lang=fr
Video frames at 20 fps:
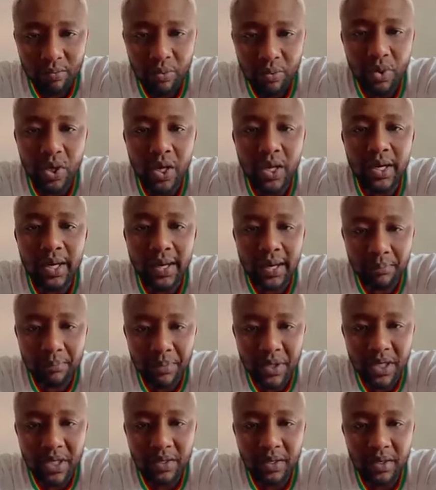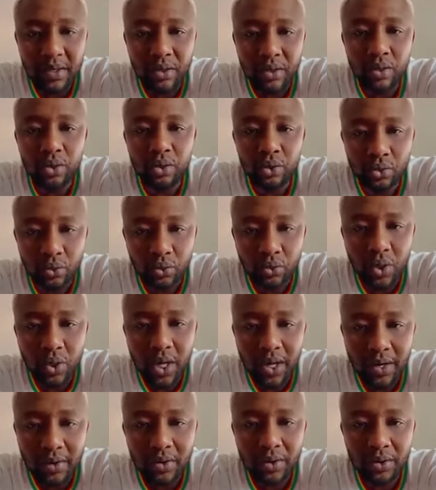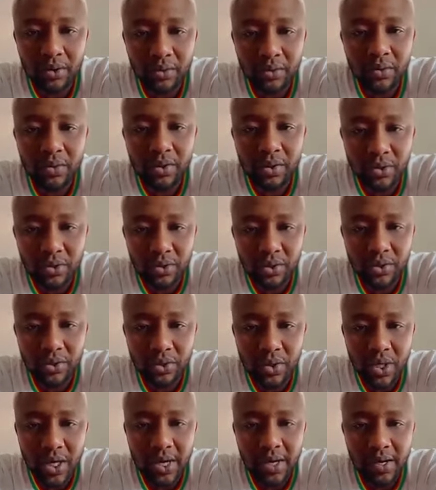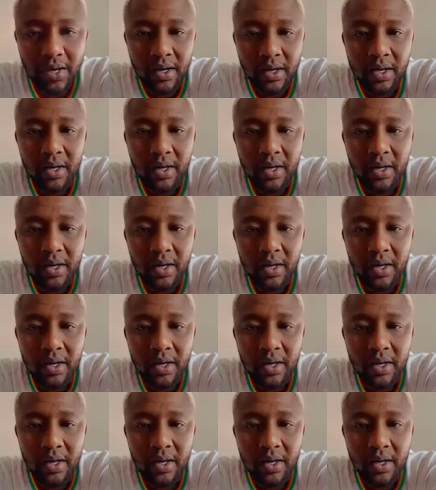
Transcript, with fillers: pour un rapide retour à l'ordre constitutionnel.